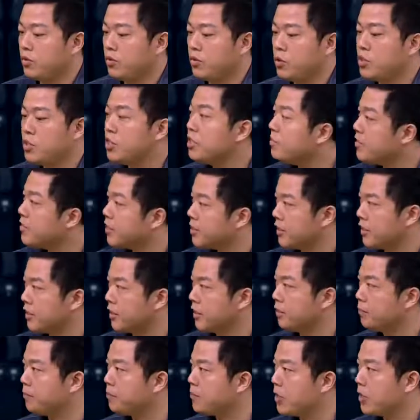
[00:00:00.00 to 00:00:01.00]
我是这么想
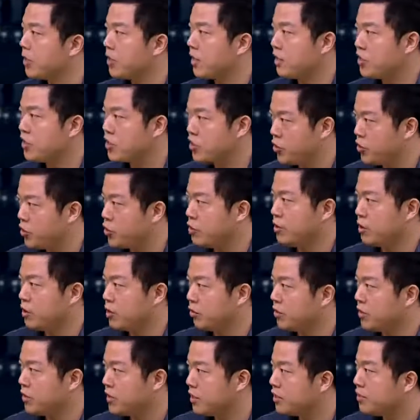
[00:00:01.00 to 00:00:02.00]
的。他即使是
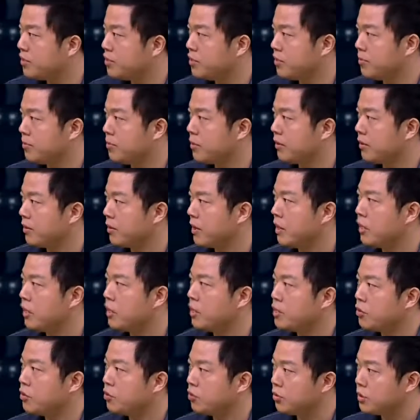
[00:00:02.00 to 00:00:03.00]
有精神疾病，他
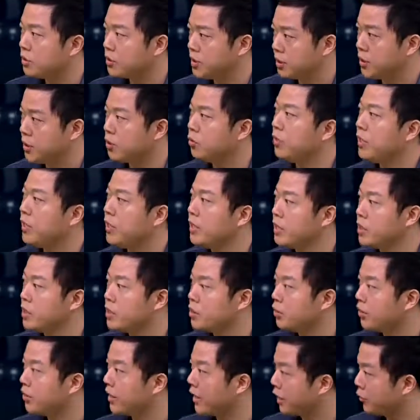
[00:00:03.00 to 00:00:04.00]
的这种行为也
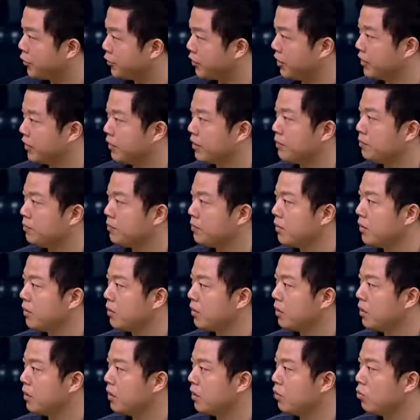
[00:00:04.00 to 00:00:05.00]
是有来源的。
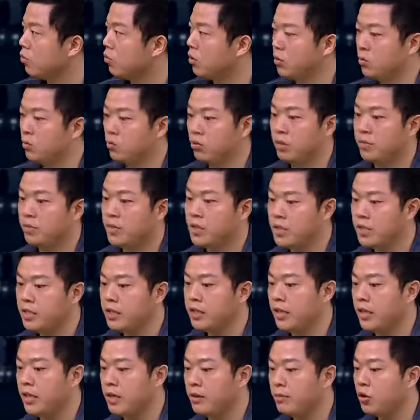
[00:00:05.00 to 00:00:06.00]
我我们这一
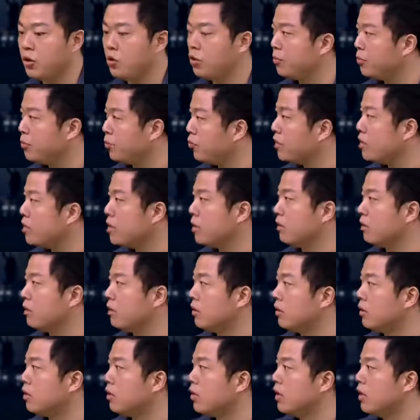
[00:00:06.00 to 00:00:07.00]
代人，包括比我小
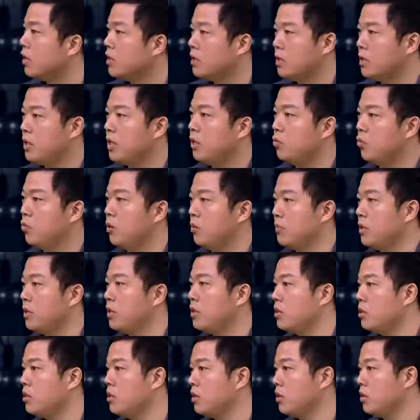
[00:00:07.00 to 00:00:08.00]
的人，实际上我们
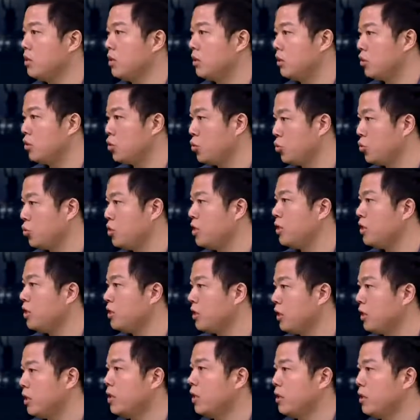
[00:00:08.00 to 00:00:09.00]
的出生
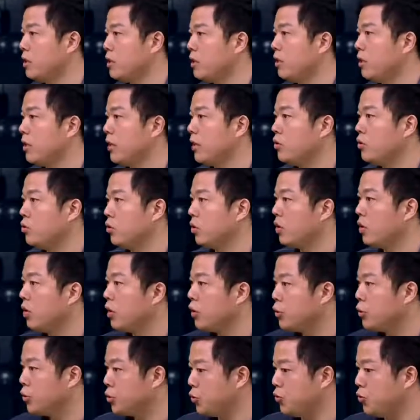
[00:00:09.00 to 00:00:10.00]
成长是在一种
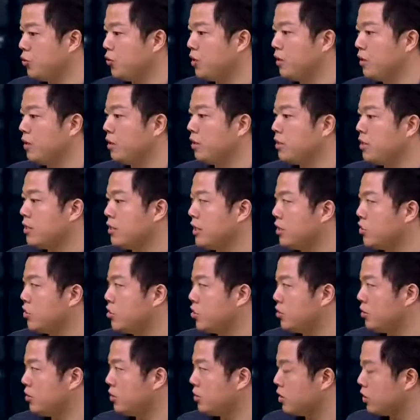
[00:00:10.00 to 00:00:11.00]
虚拟和现
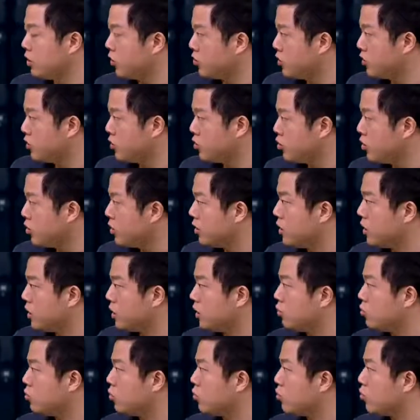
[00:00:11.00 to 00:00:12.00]
实交织的这
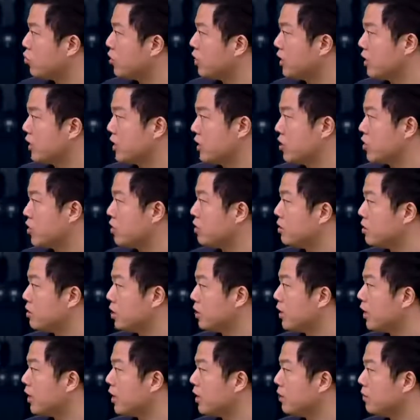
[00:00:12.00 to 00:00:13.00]
样一种状态下成
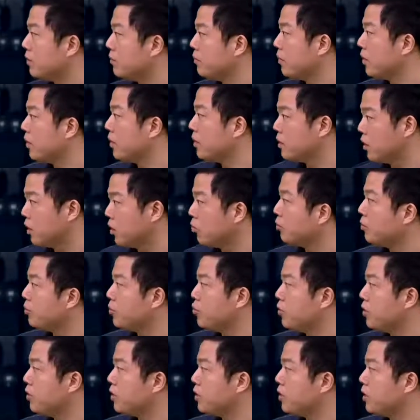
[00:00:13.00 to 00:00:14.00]
长大的。这个我
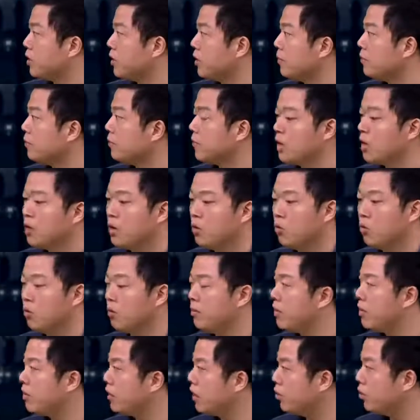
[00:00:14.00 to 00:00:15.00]
必须得承认，我
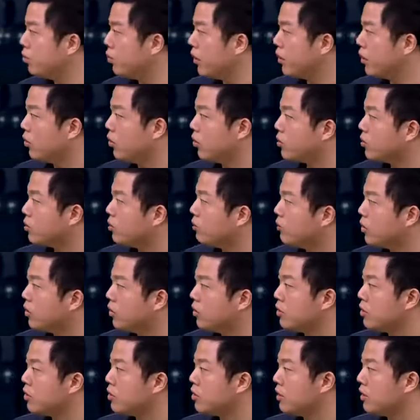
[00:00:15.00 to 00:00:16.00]
们在互联网中
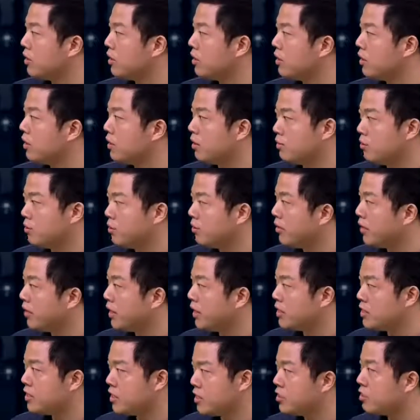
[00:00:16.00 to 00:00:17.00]
泡的时间可不比
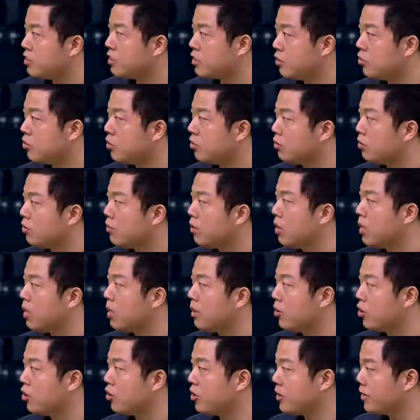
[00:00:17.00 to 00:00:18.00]
在现实生活中
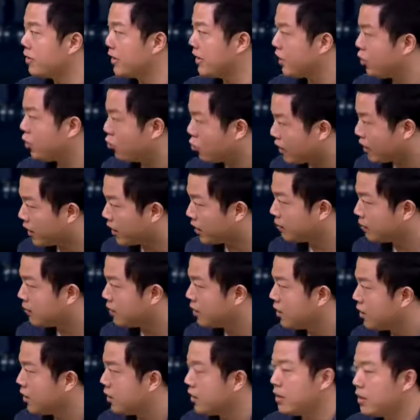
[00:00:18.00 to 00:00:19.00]
泡的时间短。
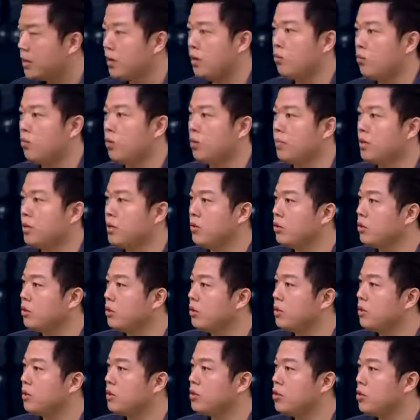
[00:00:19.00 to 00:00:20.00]
对，那我们有
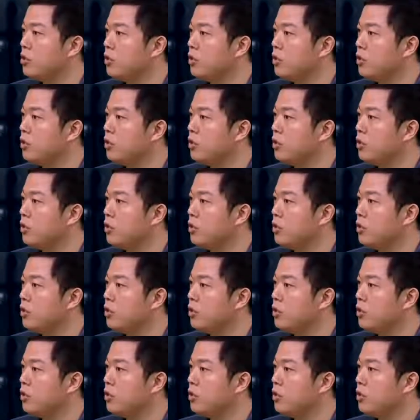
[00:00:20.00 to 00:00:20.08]
可能